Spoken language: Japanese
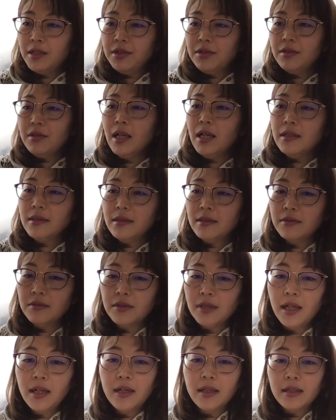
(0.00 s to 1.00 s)
周波数の
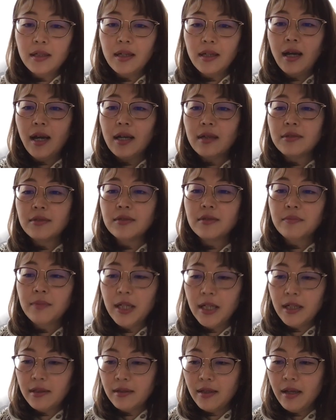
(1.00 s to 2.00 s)
中で育
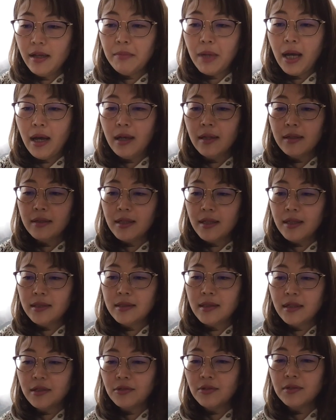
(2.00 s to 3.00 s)
まれて、まあ、安定し
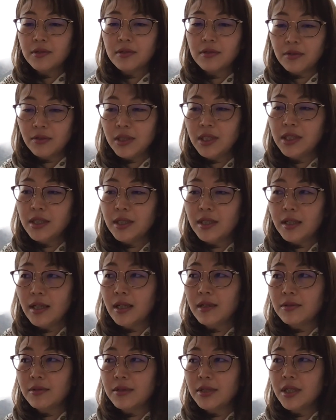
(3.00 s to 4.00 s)
た1つの意識
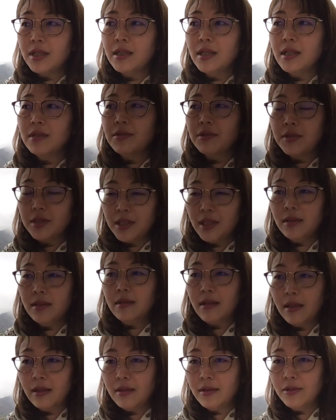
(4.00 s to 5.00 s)
体として成長していっ
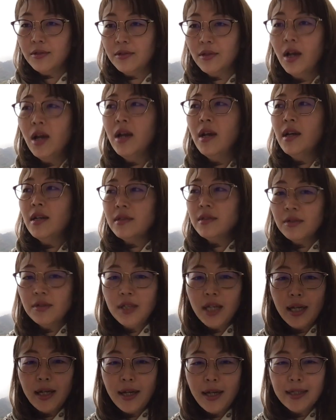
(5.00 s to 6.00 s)
たっていうそん
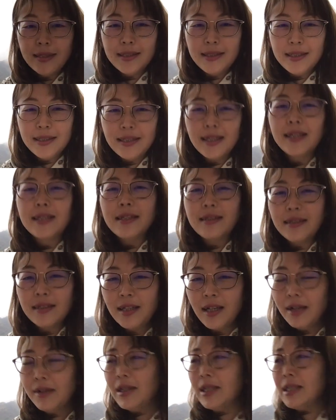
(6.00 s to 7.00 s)
な感じなんですね
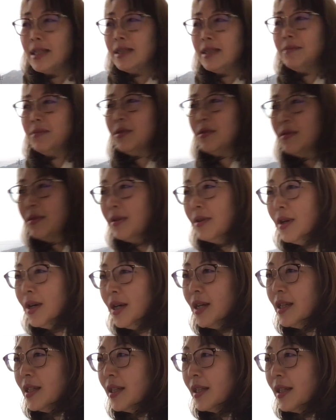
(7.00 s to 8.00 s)
だから私もこ
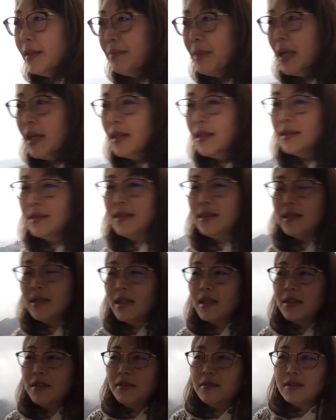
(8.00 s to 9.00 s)
う、まあ、実
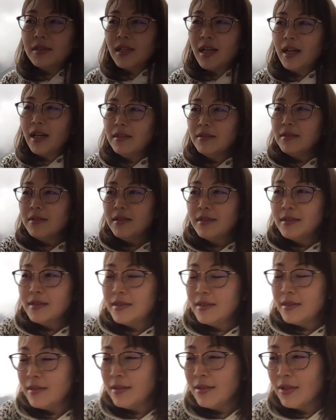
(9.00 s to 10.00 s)
際記憶がある
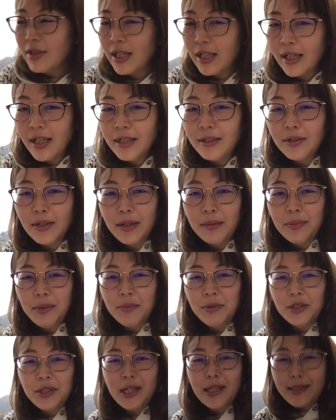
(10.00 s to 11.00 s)
のかないのか微
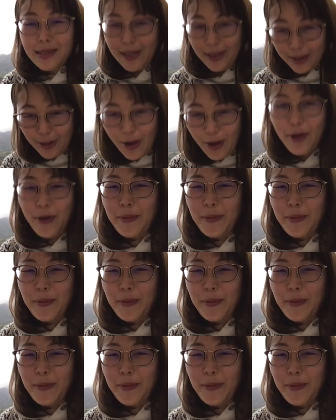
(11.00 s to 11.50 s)
妙ですけど、